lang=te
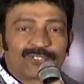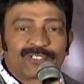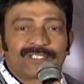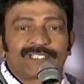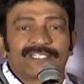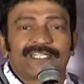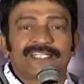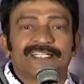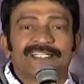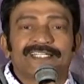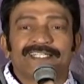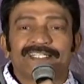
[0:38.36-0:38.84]

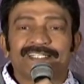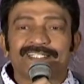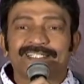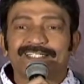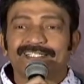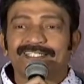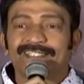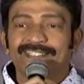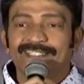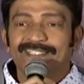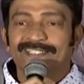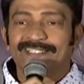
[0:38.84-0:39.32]
కొత్తగా అంటే
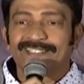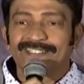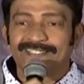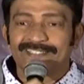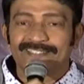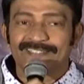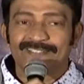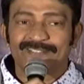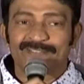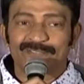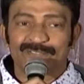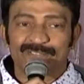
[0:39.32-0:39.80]

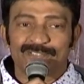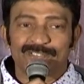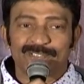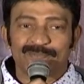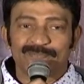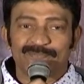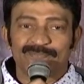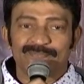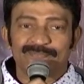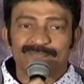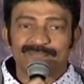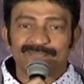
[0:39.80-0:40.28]

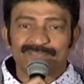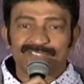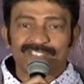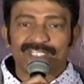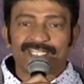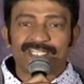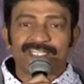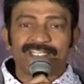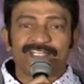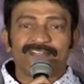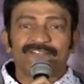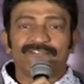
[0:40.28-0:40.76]
కొంచెం
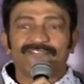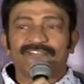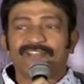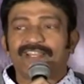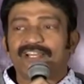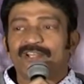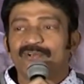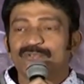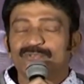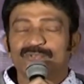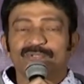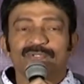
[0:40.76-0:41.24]
షైగా
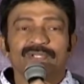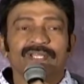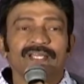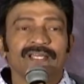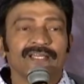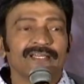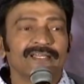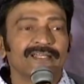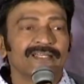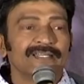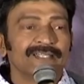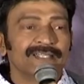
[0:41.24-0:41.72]
ఫీల్ అవుతున్నా
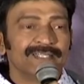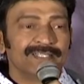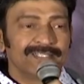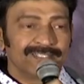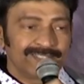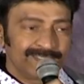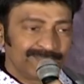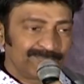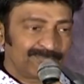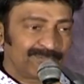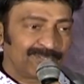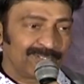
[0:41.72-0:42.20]

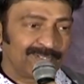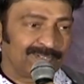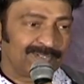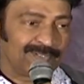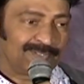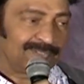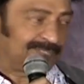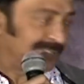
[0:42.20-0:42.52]
ఇప్పుడు